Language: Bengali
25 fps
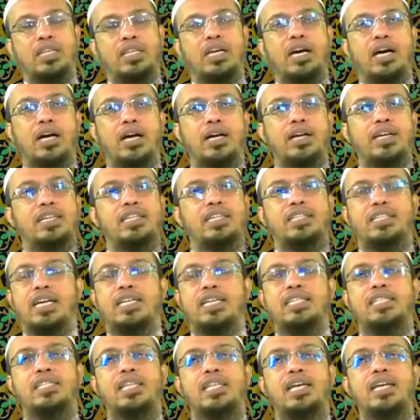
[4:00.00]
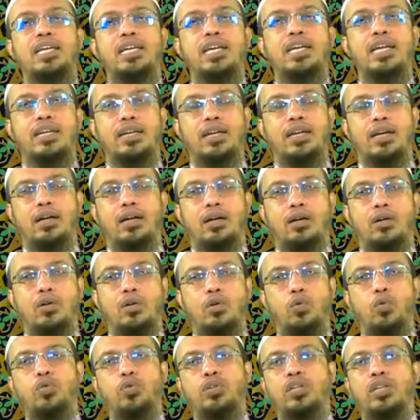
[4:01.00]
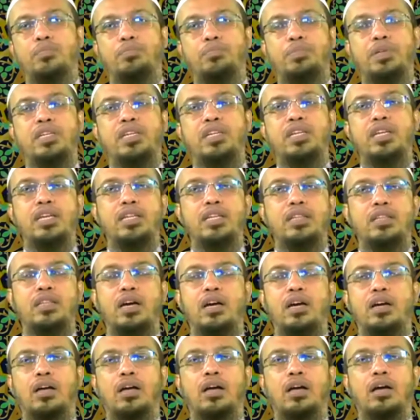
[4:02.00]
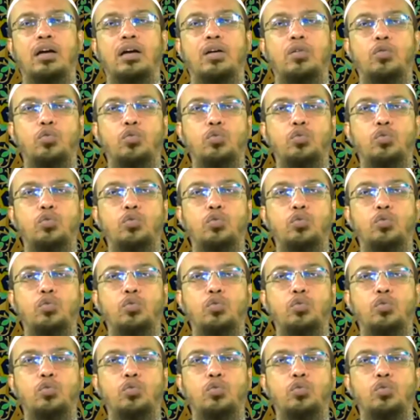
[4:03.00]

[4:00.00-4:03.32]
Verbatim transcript: বাধা এটা জায়েজ নাই এটা ওটের পিঠে থাকা